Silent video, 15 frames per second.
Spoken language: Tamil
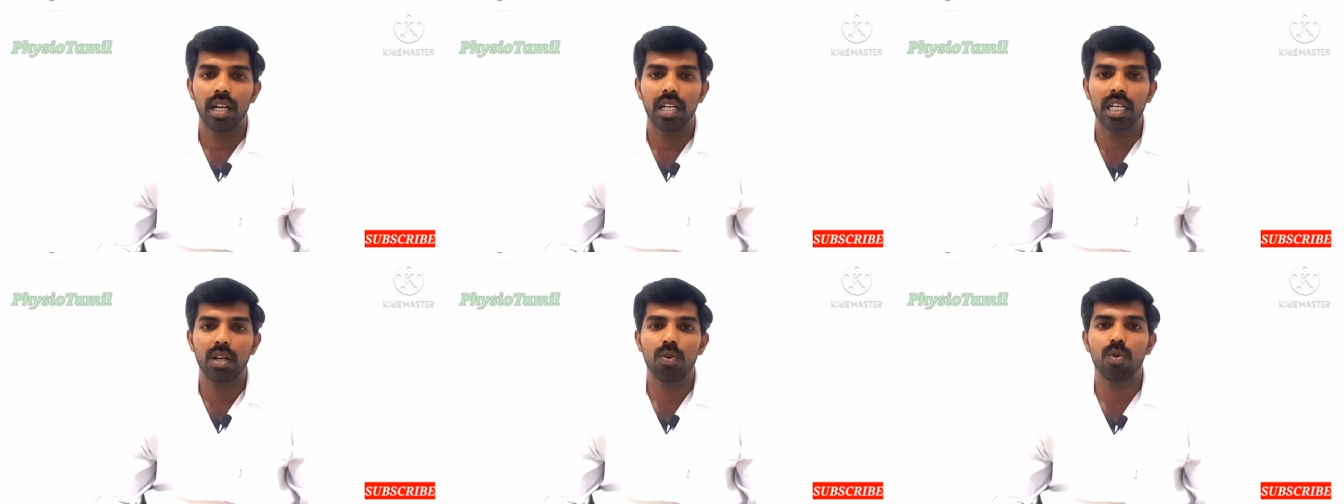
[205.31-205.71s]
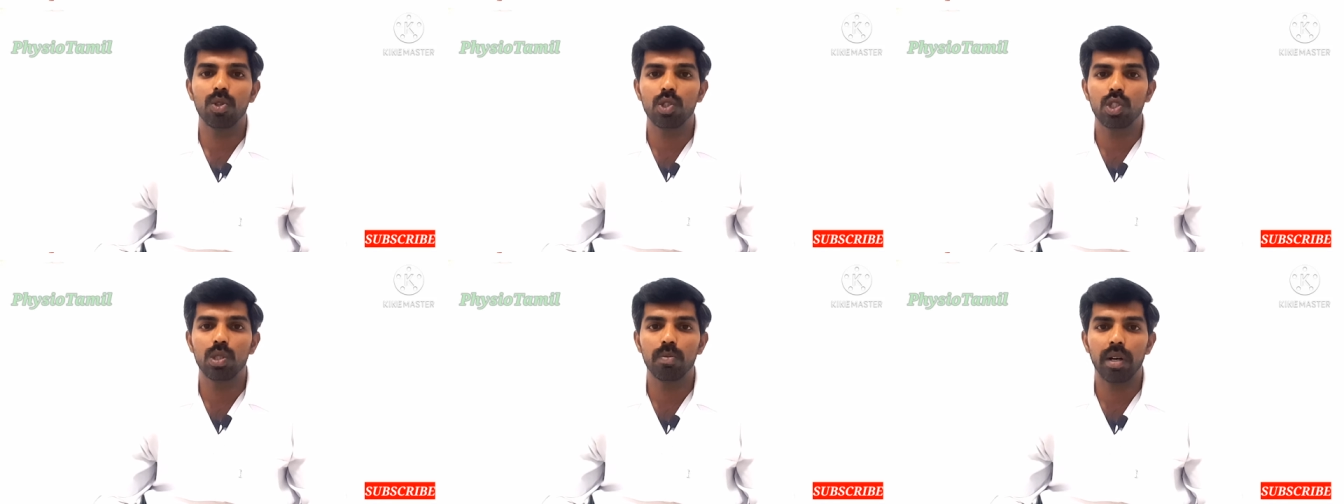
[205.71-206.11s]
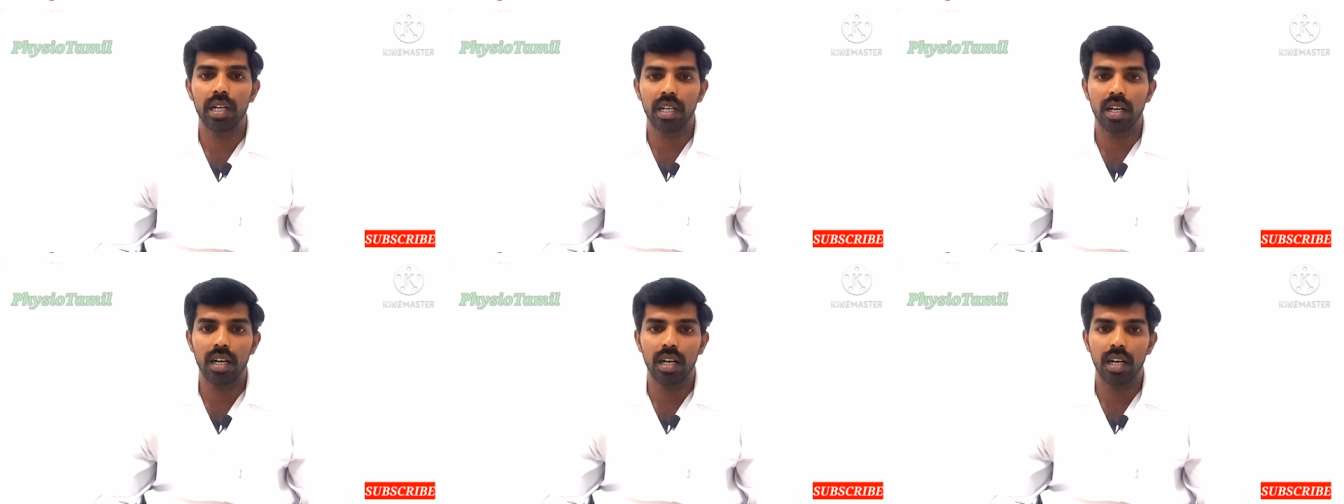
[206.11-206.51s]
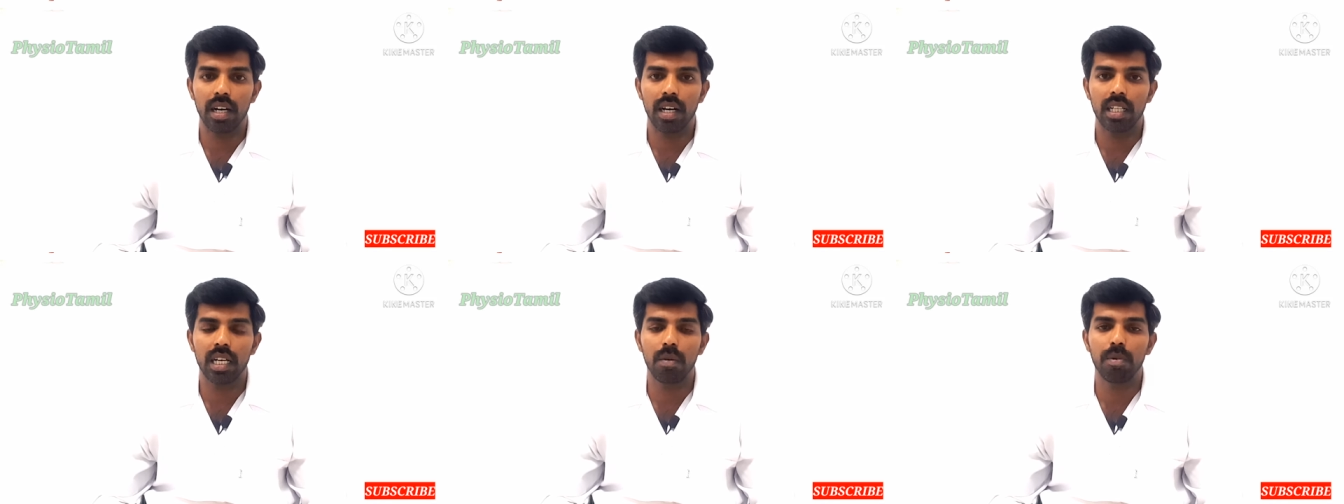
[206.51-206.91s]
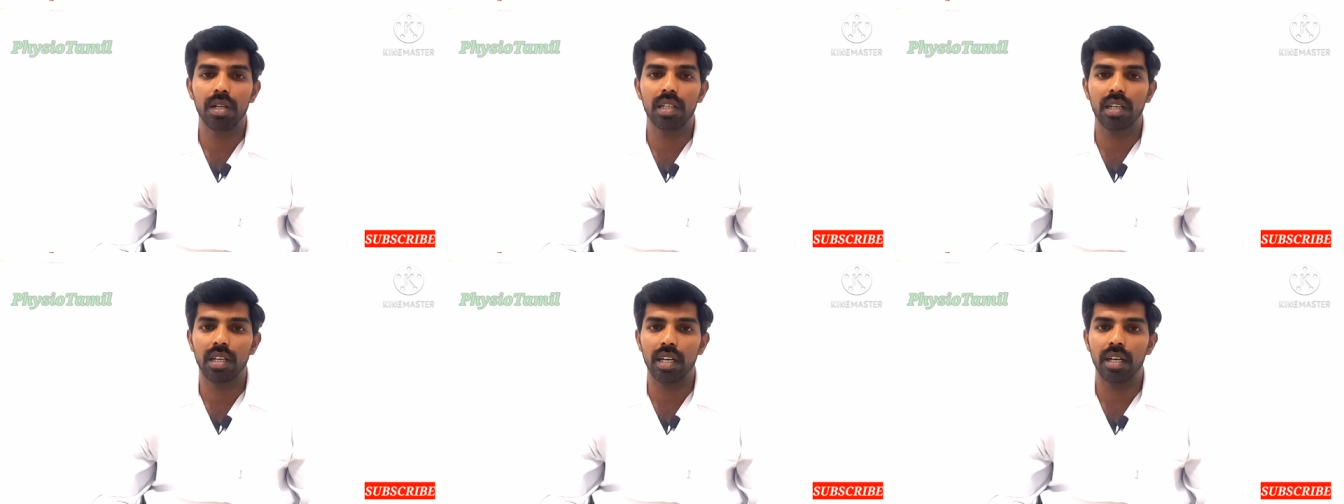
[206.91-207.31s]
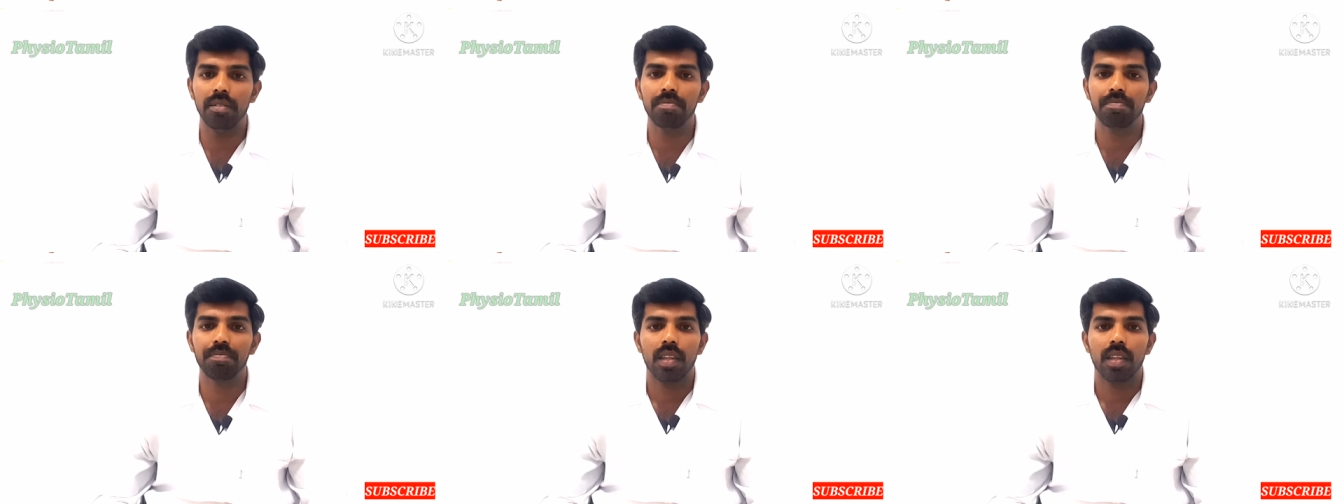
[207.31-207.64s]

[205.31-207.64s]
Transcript: நீங்கள் கொஞ்சம் கொஞ்சமாக என்ன அதிகப்படுத்திக்கிங்க